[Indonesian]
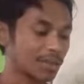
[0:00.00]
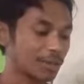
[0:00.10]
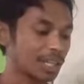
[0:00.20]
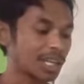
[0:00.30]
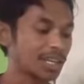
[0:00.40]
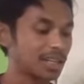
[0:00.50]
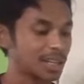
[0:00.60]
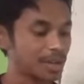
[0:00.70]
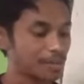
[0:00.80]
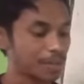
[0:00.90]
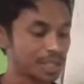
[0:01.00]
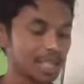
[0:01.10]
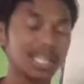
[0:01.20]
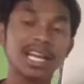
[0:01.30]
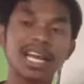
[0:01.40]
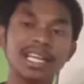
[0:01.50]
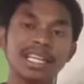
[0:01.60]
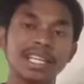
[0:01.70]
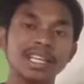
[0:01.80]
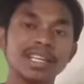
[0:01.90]
kotak persegi kayak
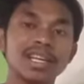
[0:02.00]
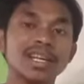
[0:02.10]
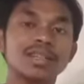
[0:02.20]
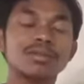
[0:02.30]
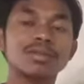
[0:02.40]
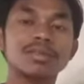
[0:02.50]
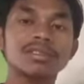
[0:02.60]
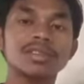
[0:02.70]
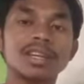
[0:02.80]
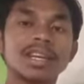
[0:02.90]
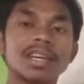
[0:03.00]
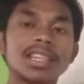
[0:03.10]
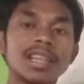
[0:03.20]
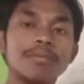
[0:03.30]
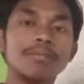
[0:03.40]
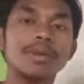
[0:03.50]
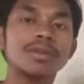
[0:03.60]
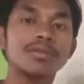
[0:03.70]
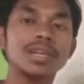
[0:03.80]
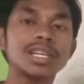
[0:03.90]
gini, terus kita
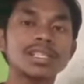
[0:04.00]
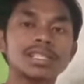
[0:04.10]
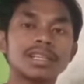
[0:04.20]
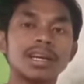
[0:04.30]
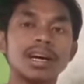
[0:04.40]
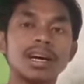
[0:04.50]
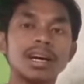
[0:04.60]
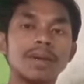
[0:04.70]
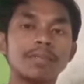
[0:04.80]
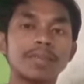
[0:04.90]
menulis ayat